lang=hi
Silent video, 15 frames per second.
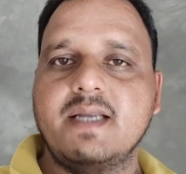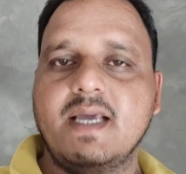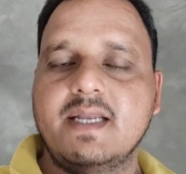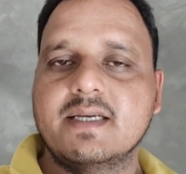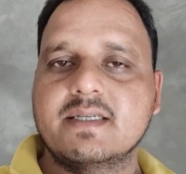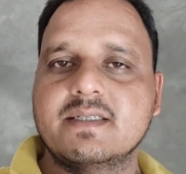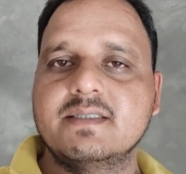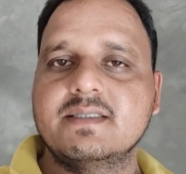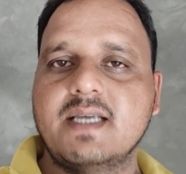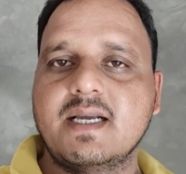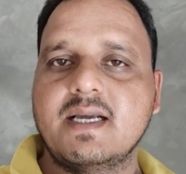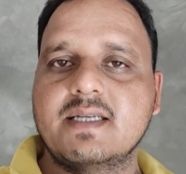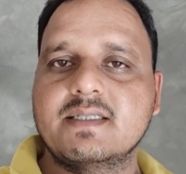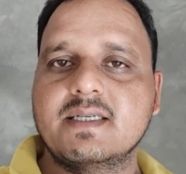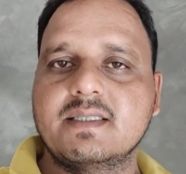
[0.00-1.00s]
डायरेक्शन
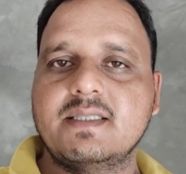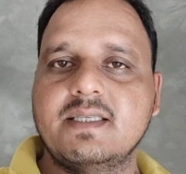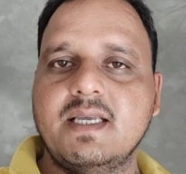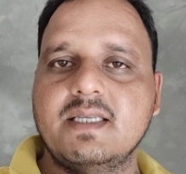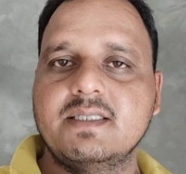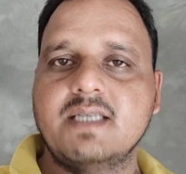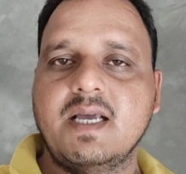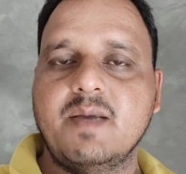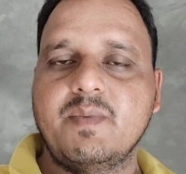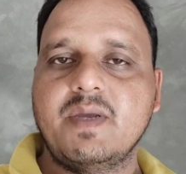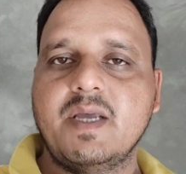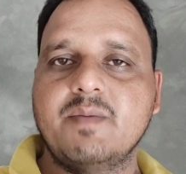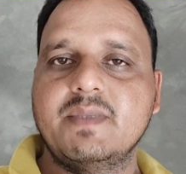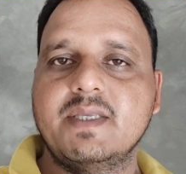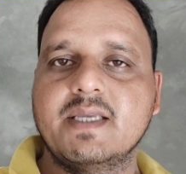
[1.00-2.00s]
चेक कर सकते हैं जहाँ पे
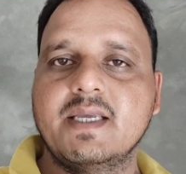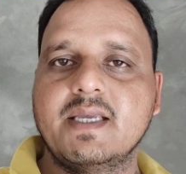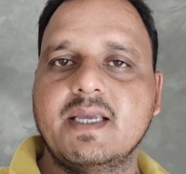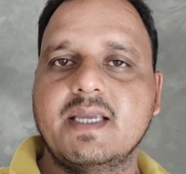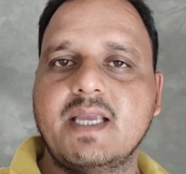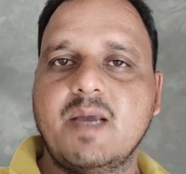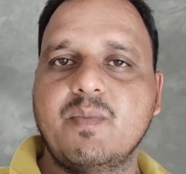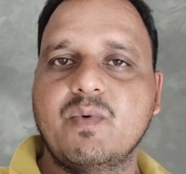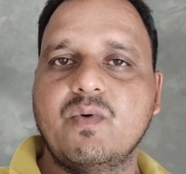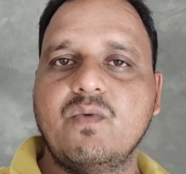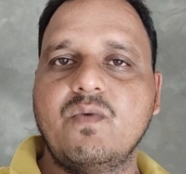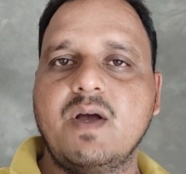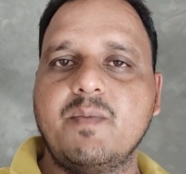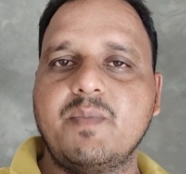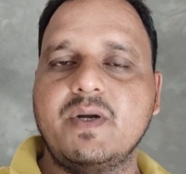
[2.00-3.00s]
आप देखेंगे कि आपको
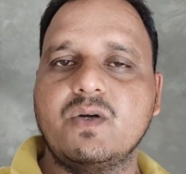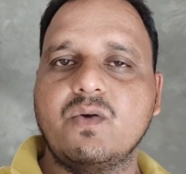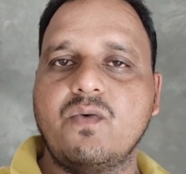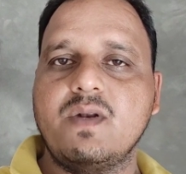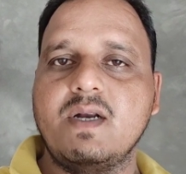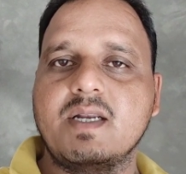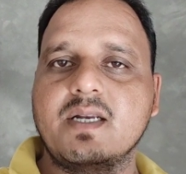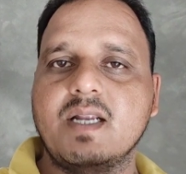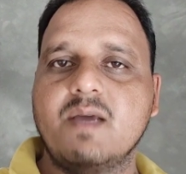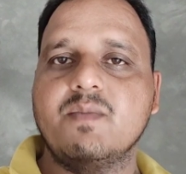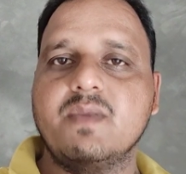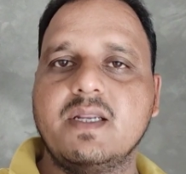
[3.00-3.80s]
वहाँ पे टॉयलेट ना